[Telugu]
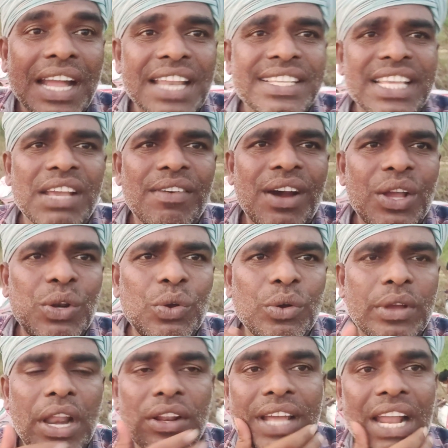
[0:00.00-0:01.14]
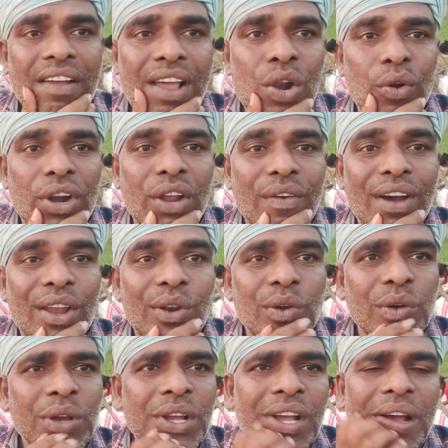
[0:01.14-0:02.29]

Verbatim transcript: కలిసే వాళ్ళు కలవాలనుకునే వాళ్ళు